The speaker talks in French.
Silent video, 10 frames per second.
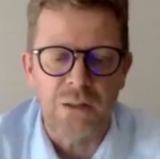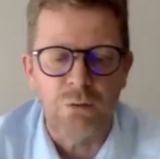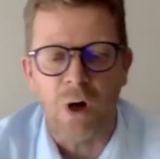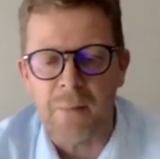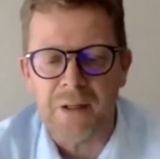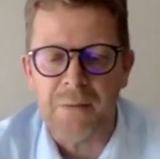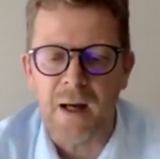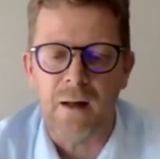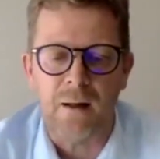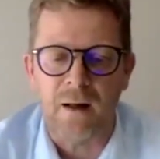tu ramènes
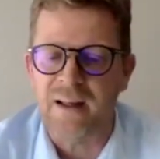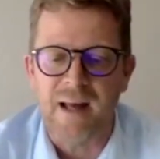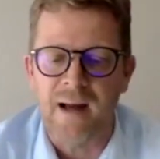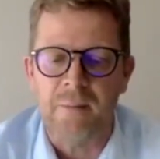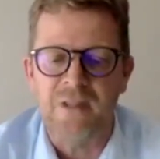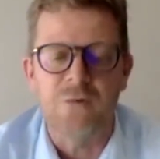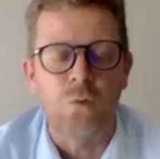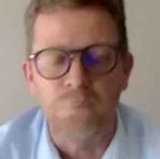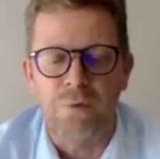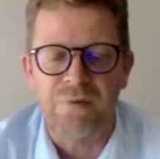rien à la
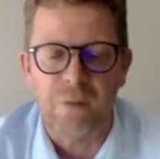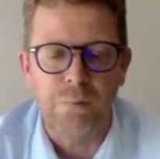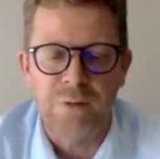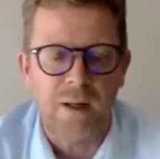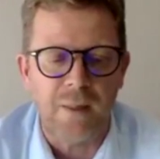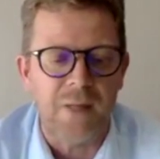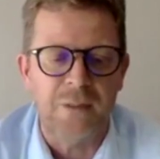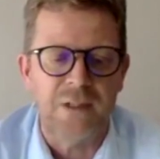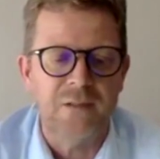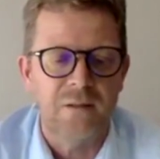maison pour faire bouillir la
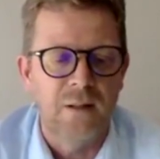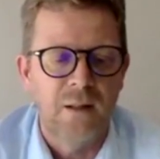marmite,